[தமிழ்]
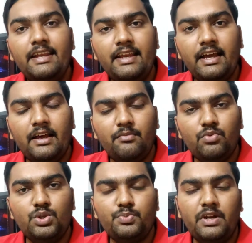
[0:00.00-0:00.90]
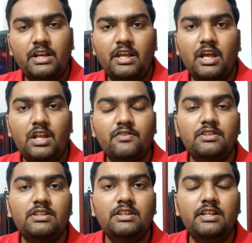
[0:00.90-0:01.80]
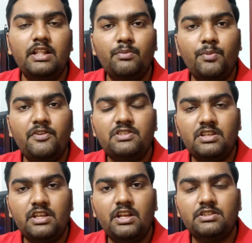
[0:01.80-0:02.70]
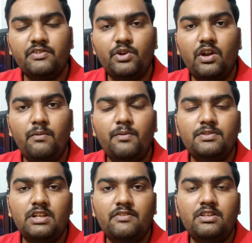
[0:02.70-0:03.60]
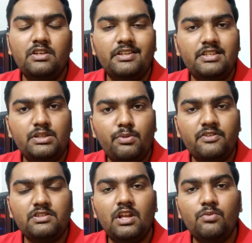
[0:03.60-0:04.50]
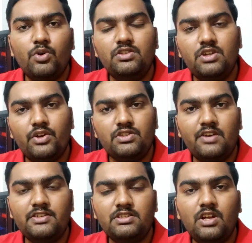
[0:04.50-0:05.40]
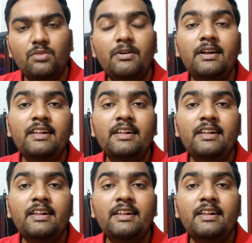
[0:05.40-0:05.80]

நீங்கள் யூஸ் பண்ணுற யாராவது வந்து எந்த மொபைல் வச்சிருந்தீங்கன்னா செவன் டுவெண்ட்டி பிக்சல் வந்து டிஸ்பிளே வச்சிருந்தாலும் ஒன் ஜீரோ ஜீரோ வச்சிருந்தாலும்